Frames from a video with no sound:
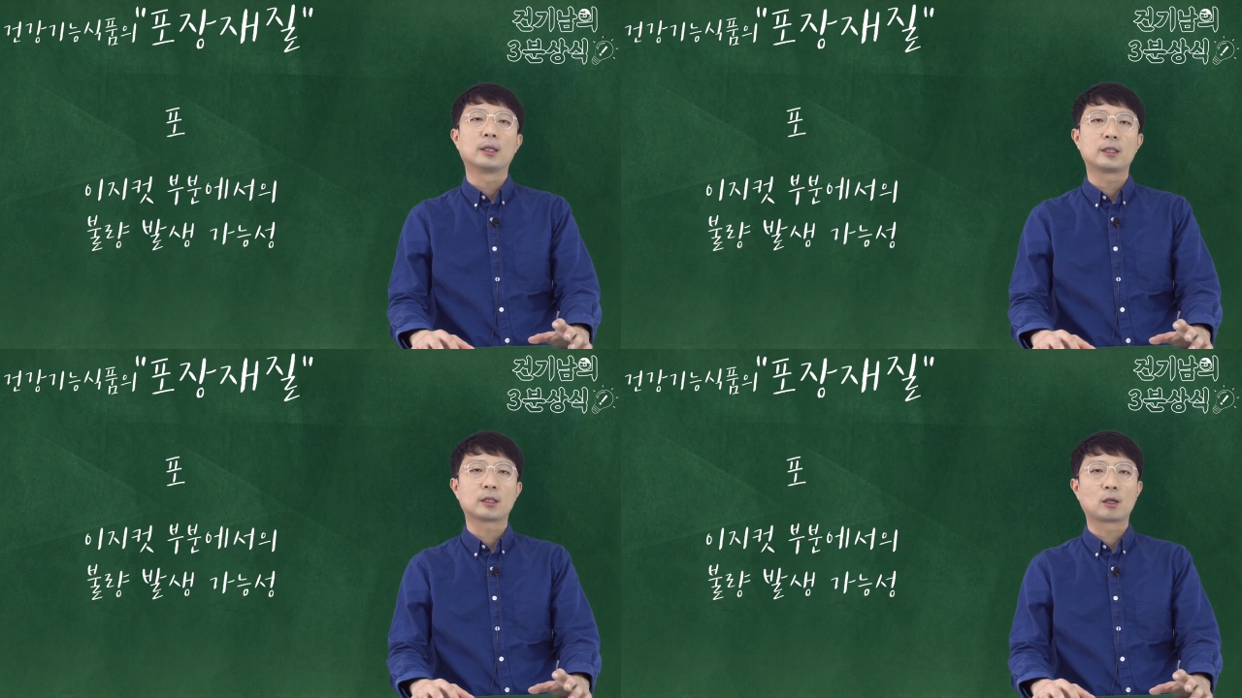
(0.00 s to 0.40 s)

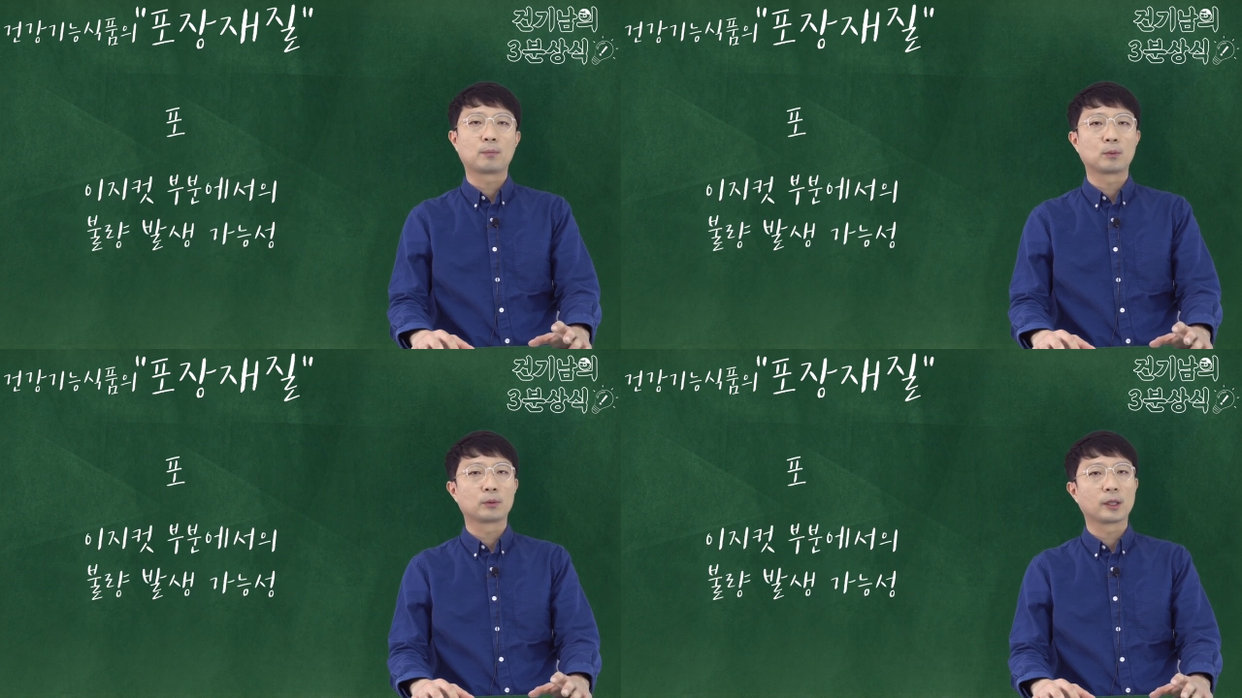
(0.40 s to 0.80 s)

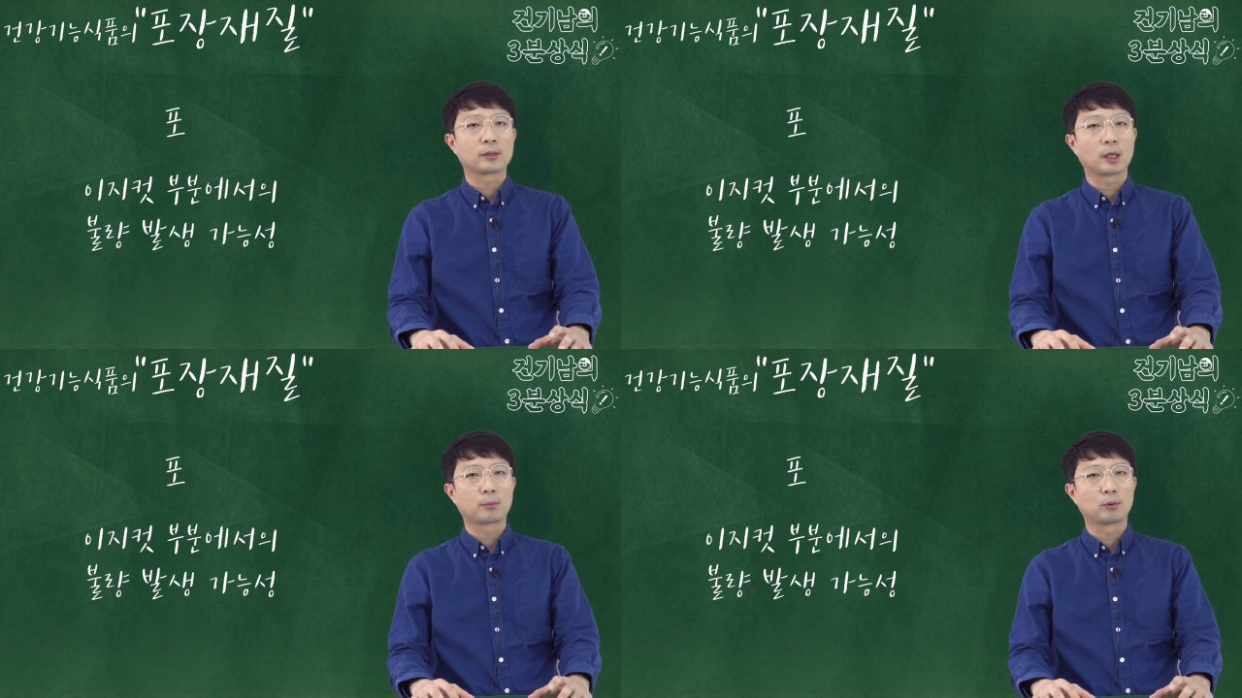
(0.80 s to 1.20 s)
이지컷
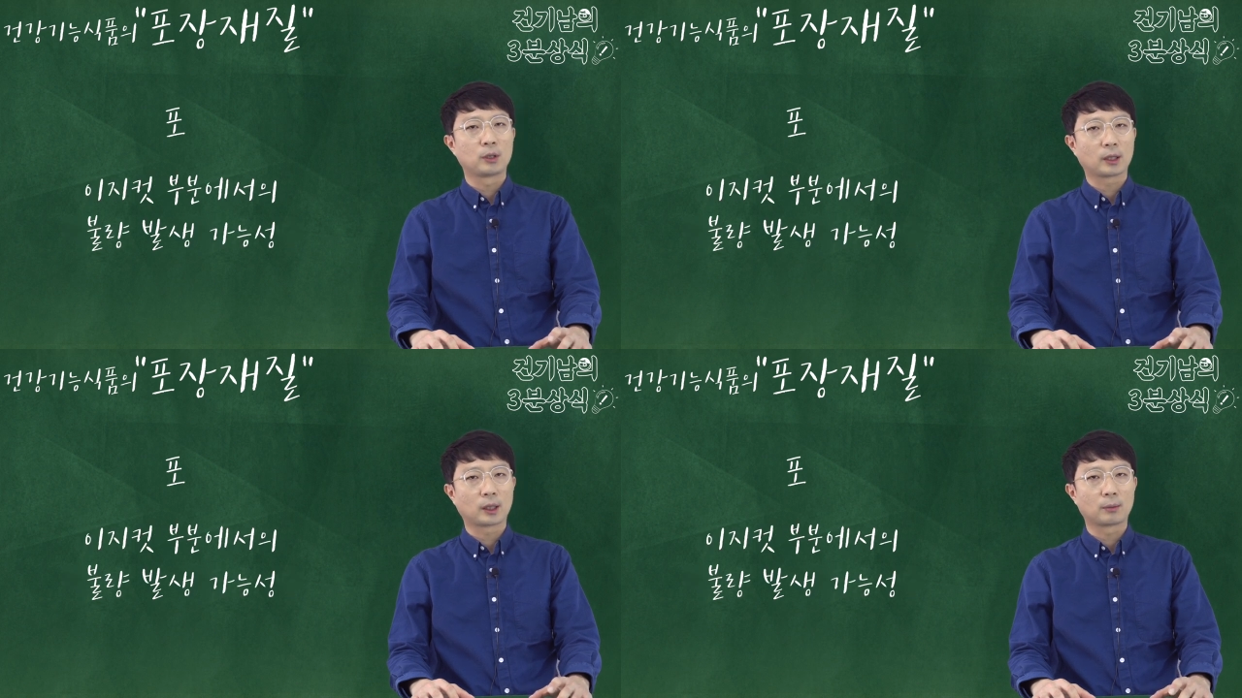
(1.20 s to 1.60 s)
부분에서의
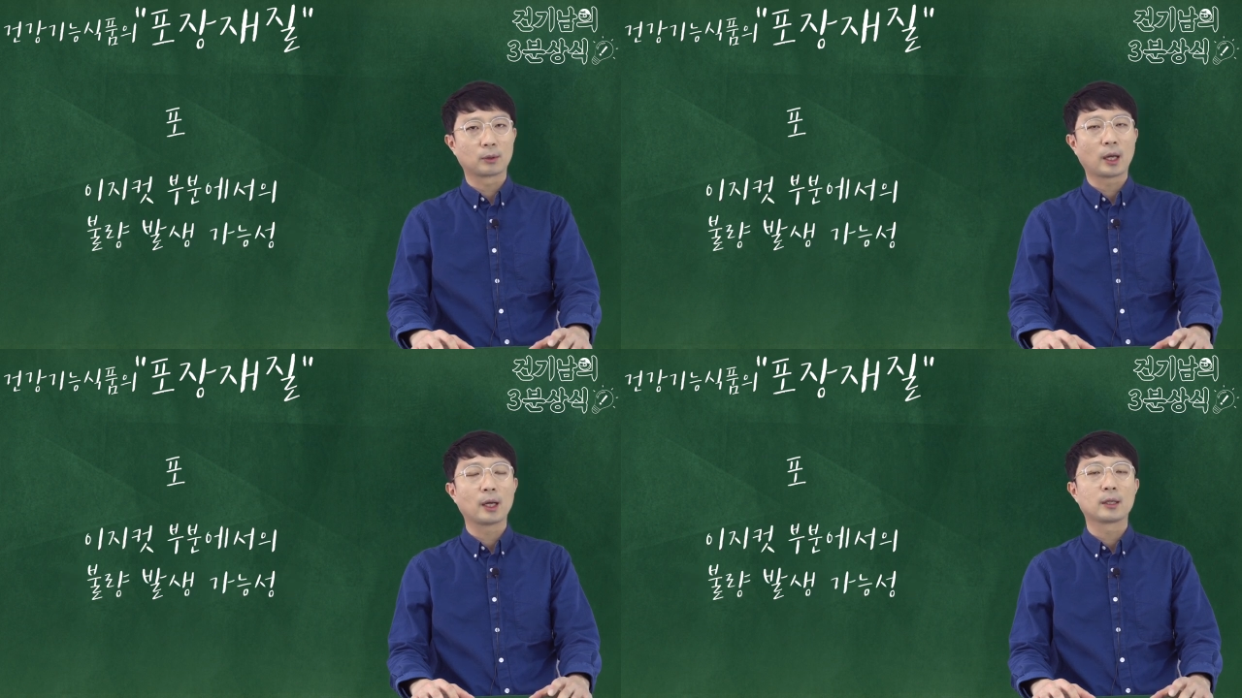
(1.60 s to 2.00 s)
불량
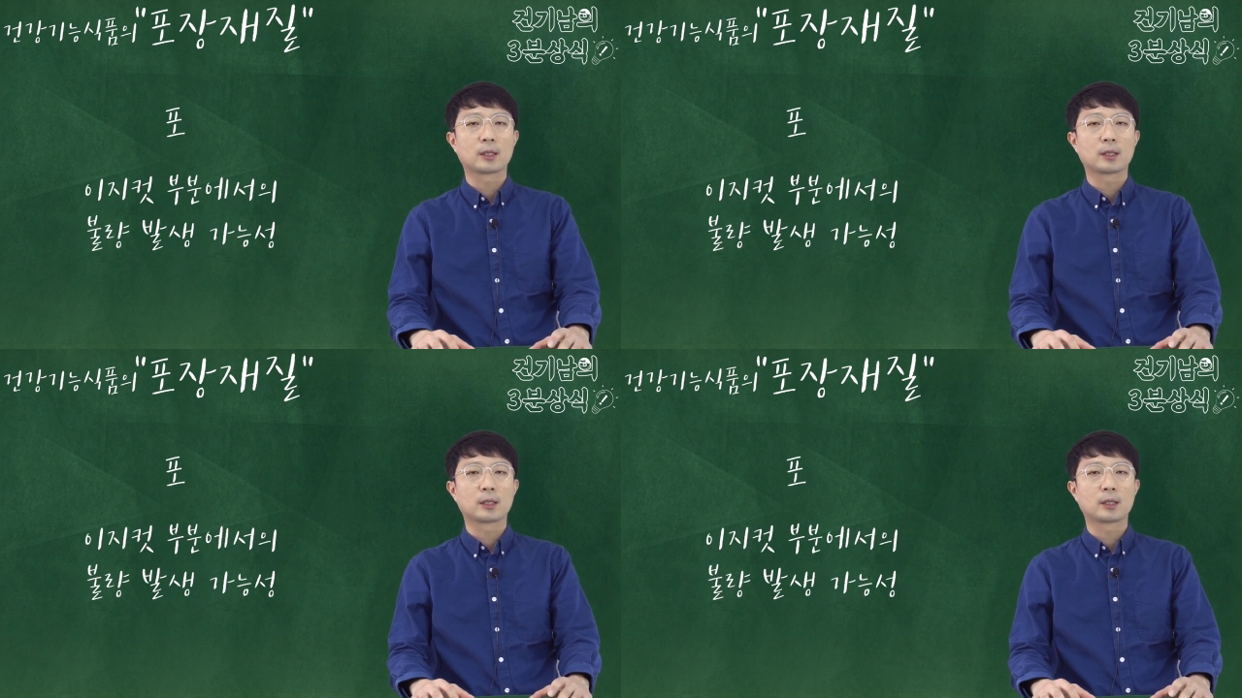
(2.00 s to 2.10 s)
때문에